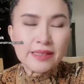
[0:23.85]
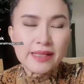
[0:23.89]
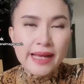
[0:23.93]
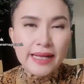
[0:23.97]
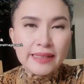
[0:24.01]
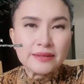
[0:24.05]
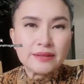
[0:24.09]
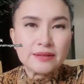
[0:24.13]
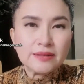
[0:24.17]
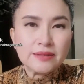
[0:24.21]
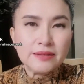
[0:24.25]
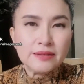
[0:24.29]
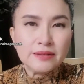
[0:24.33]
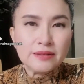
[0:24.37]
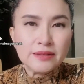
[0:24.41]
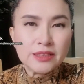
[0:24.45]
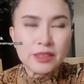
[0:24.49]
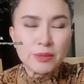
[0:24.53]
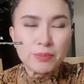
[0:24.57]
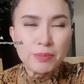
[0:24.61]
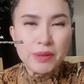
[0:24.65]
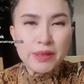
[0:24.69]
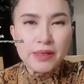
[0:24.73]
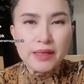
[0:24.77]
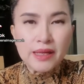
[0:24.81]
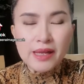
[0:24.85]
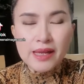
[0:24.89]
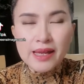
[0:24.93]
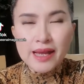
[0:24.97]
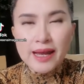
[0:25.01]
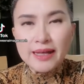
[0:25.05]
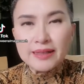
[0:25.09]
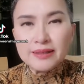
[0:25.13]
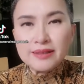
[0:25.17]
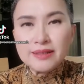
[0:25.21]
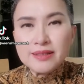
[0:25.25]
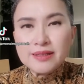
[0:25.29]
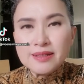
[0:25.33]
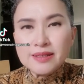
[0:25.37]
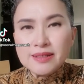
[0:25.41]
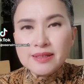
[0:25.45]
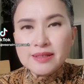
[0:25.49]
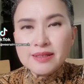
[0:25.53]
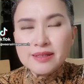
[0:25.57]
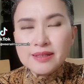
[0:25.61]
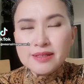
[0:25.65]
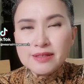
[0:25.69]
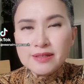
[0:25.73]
คลาสหนึ่งจะเป็นคลาสที่